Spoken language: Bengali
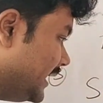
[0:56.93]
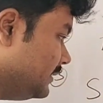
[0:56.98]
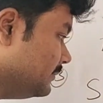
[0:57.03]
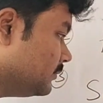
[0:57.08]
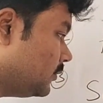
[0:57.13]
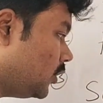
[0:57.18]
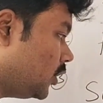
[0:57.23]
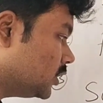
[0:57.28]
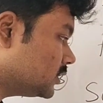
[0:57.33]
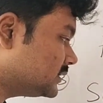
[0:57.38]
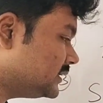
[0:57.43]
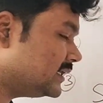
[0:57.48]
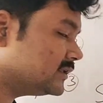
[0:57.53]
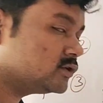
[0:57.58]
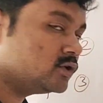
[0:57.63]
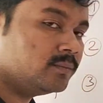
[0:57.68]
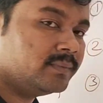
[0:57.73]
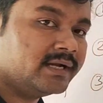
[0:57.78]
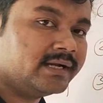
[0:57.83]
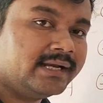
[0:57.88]
টাইম অর্থাৎ
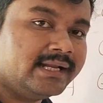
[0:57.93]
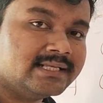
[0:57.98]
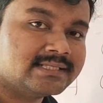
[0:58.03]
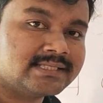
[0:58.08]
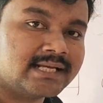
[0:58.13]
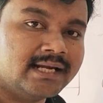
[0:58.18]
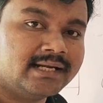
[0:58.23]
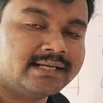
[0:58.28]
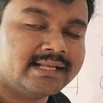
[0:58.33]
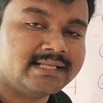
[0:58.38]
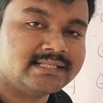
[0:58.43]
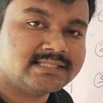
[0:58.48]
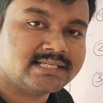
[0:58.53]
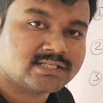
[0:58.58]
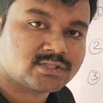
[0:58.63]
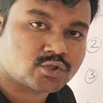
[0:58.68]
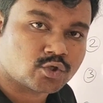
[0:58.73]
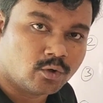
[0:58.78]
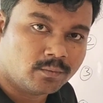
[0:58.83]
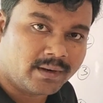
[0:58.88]
তোমার রেজাল্টের
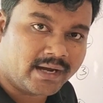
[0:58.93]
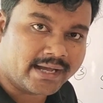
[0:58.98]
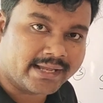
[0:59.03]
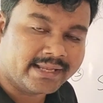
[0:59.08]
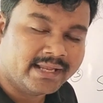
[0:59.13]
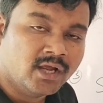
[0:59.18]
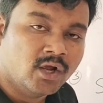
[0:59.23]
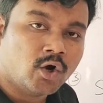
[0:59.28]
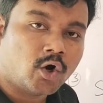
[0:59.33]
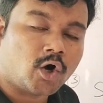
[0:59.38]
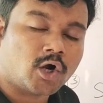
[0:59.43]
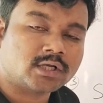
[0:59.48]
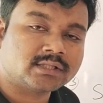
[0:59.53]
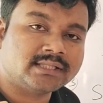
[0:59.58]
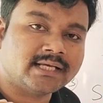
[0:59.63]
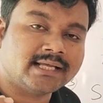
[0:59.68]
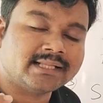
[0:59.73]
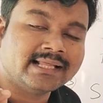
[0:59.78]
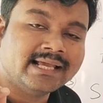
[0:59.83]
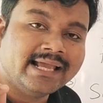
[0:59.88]
যে সময়
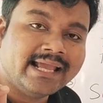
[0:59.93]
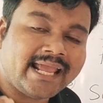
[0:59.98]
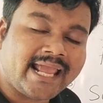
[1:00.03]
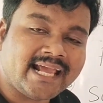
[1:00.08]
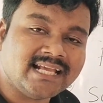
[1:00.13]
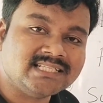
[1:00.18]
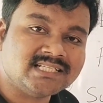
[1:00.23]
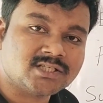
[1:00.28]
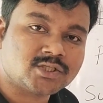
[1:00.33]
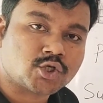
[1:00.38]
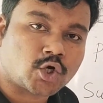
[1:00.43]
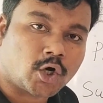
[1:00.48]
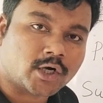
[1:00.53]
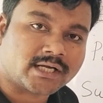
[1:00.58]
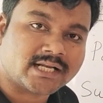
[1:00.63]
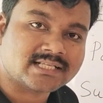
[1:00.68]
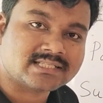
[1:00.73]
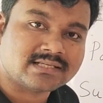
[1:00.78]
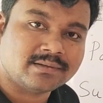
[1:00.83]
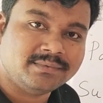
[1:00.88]
অর্থাৎ এই যে
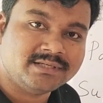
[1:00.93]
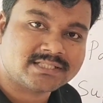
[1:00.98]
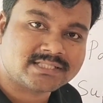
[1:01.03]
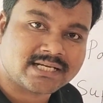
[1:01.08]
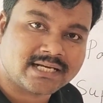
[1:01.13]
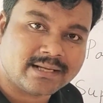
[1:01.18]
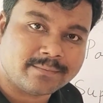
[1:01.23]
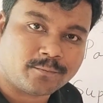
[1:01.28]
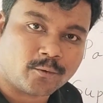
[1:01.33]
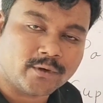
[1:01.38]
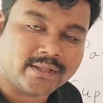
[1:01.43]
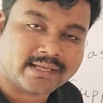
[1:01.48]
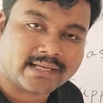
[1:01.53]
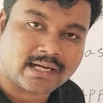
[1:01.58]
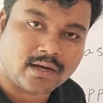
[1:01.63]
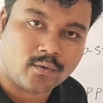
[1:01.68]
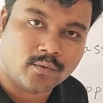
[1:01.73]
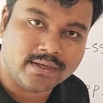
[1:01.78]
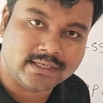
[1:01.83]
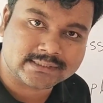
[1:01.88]
ছটা সেমিস্টারে
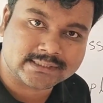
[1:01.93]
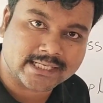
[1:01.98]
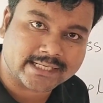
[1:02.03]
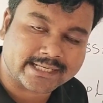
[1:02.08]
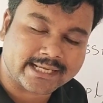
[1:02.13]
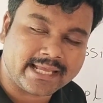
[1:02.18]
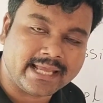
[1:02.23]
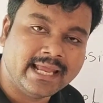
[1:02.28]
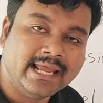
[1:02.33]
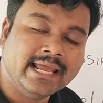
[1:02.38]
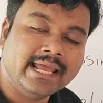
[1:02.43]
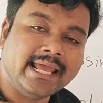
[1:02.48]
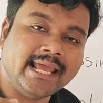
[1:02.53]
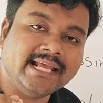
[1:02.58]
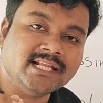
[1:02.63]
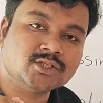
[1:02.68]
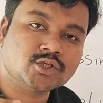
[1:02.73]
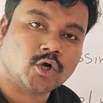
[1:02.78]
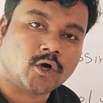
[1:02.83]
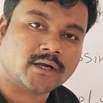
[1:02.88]
পরীক্ষা হয়ে থাকে
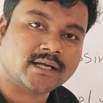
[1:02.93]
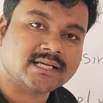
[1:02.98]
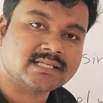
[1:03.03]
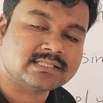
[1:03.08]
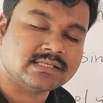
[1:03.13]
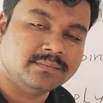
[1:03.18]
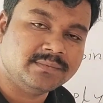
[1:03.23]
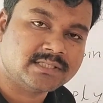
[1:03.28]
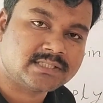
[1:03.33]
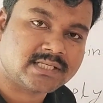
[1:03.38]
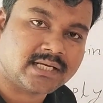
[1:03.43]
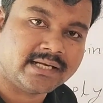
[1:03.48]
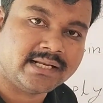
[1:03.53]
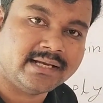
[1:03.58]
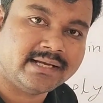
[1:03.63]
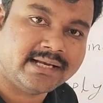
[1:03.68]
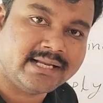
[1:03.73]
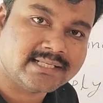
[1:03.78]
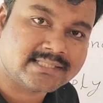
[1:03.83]
এই ছটা সেমিস্টারের